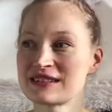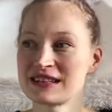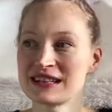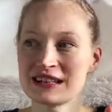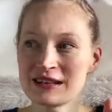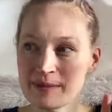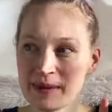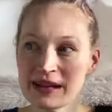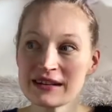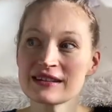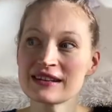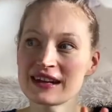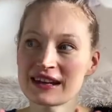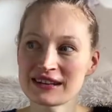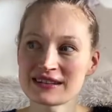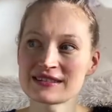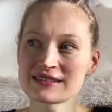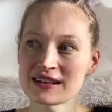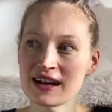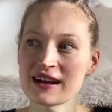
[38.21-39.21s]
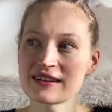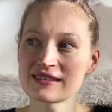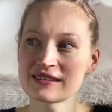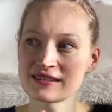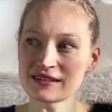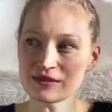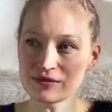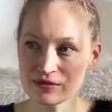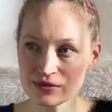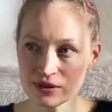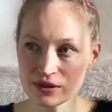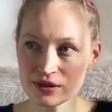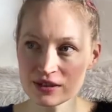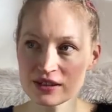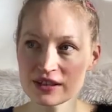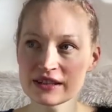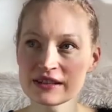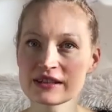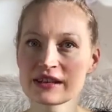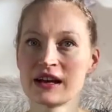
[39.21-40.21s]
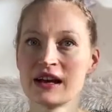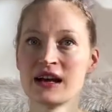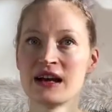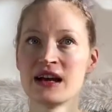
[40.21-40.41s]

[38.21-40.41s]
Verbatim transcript: Die Elemente der Ekstase sind wirklich